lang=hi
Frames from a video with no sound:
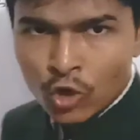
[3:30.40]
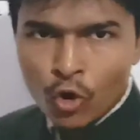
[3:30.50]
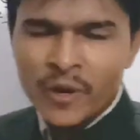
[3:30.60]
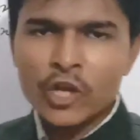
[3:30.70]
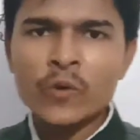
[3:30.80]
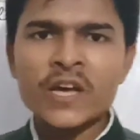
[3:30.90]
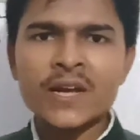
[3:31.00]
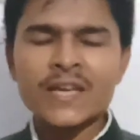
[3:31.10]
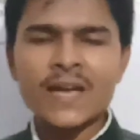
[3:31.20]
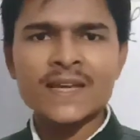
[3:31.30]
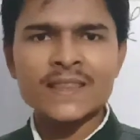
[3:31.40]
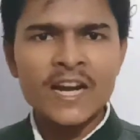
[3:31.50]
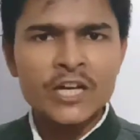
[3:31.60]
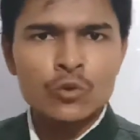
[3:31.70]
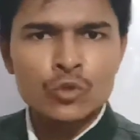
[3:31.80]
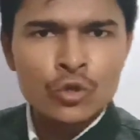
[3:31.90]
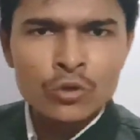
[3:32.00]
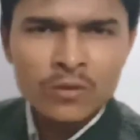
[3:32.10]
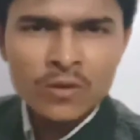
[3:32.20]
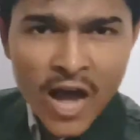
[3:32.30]
ये कॉमेडी वगैरह किया जाता है ड्यू टू
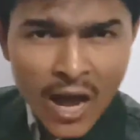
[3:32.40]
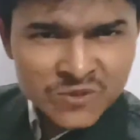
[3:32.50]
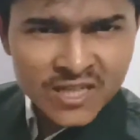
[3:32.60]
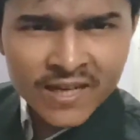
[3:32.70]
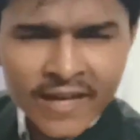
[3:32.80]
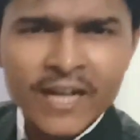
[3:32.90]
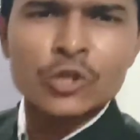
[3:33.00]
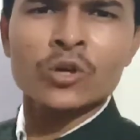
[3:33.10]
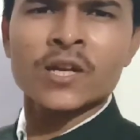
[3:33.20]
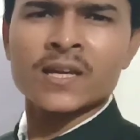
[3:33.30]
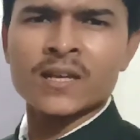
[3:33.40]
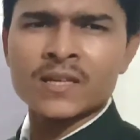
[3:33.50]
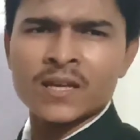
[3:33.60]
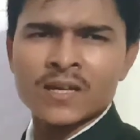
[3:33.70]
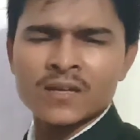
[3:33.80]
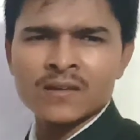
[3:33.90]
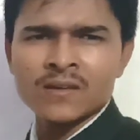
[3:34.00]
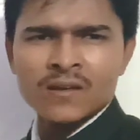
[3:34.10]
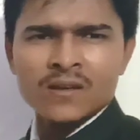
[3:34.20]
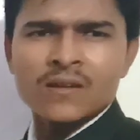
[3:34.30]
आपसे कनेक्ट होने के लिए
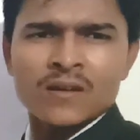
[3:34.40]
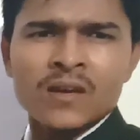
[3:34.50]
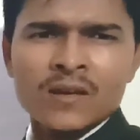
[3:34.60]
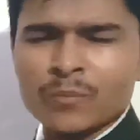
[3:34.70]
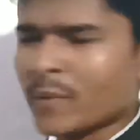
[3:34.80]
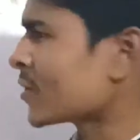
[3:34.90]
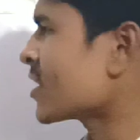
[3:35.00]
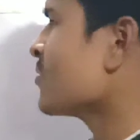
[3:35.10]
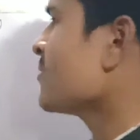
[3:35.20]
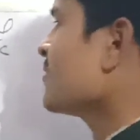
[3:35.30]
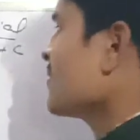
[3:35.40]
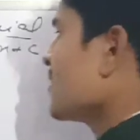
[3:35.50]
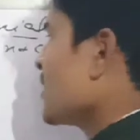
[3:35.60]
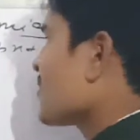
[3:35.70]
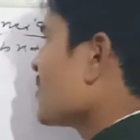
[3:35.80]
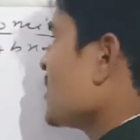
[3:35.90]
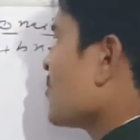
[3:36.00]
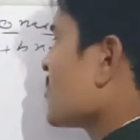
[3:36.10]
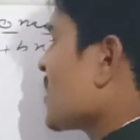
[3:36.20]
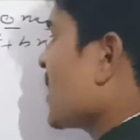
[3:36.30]
हैं मैं बताऊँ देखो ये
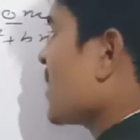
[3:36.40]
होता